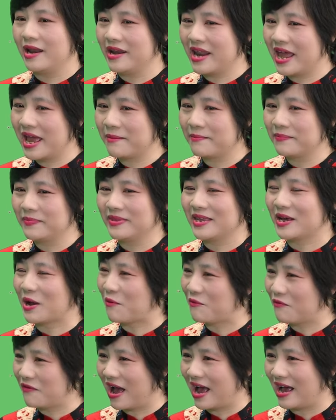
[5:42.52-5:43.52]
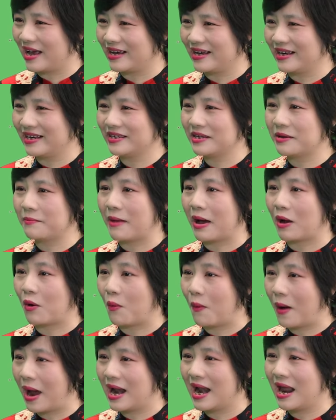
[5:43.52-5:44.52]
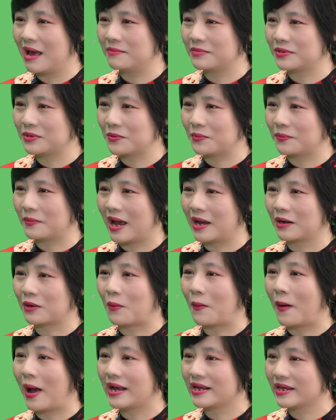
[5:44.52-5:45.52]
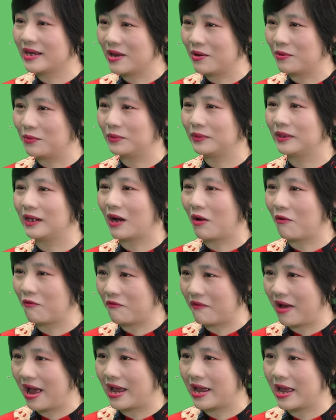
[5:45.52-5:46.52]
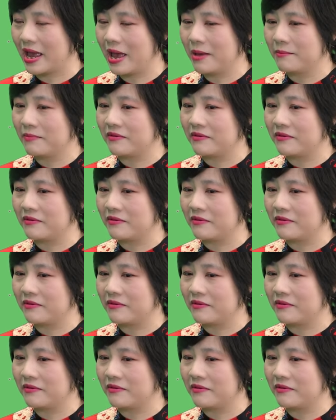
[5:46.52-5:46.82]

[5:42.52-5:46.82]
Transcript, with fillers: nếm thì không phải nhưng mà quá lạm dụng ăn quá nhiều thì không phải ừ.